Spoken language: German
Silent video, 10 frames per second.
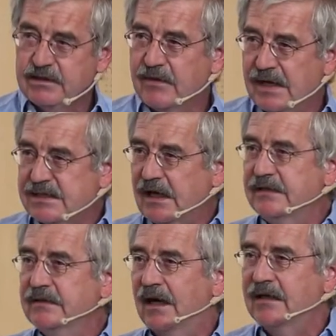Quasi
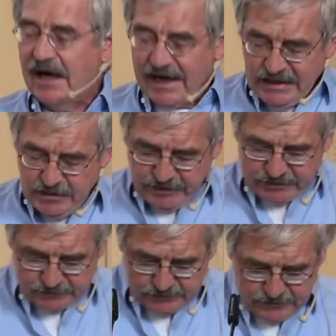ein
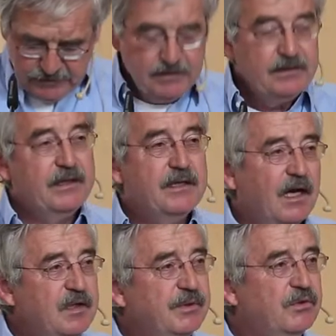Allheilmittel gegen
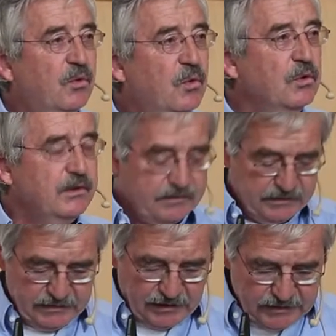alle Bedrohungen,
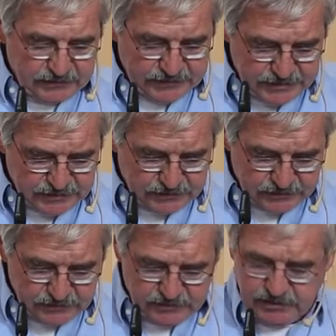gegen alle
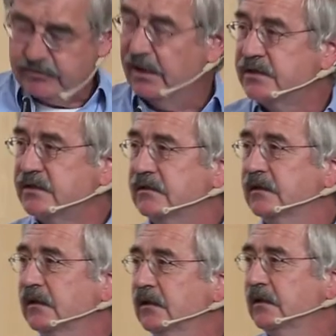Risiken, denen Menschen
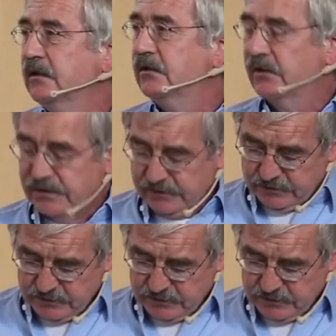heute